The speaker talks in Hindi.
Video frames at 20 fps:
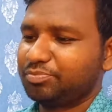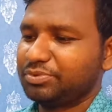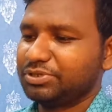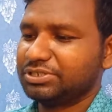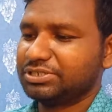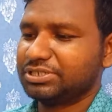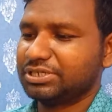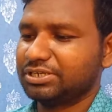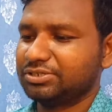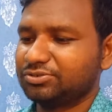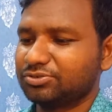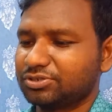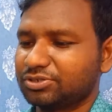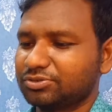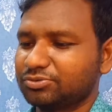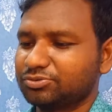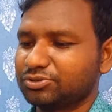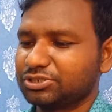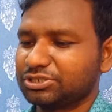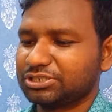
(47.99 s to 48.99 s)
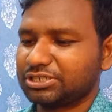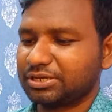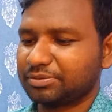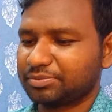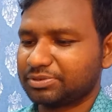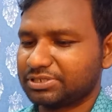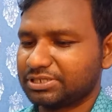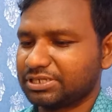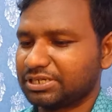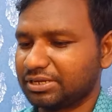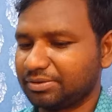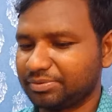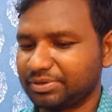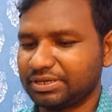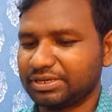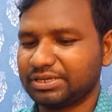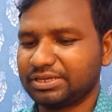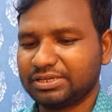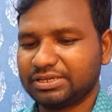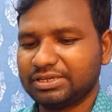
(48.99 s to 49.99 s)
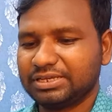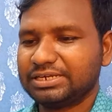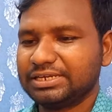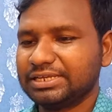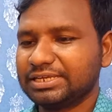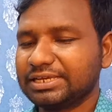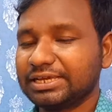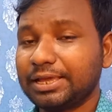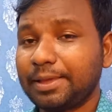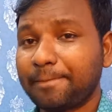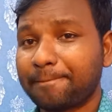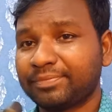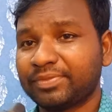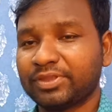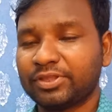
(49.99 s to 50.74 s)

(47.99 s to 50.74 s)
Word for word: पीछे जो कि कुछ इस टाइप का सेटअप है ठीक है